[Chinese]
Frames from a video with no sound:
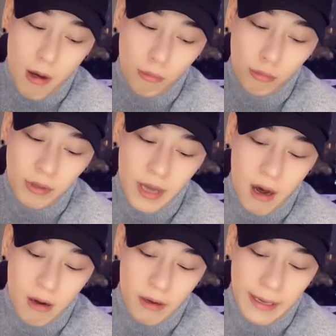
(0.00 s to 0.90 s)
好无聊
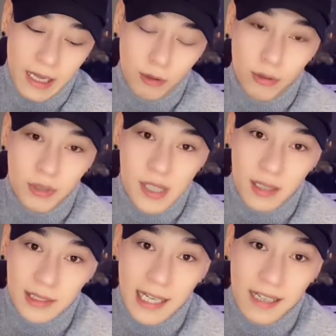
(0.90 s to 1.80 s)
呀，我都
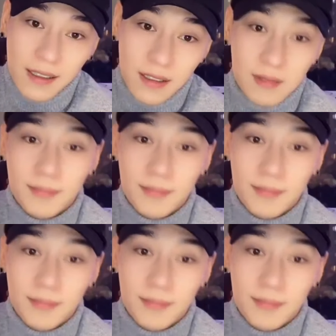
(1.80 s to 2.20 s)
想他了，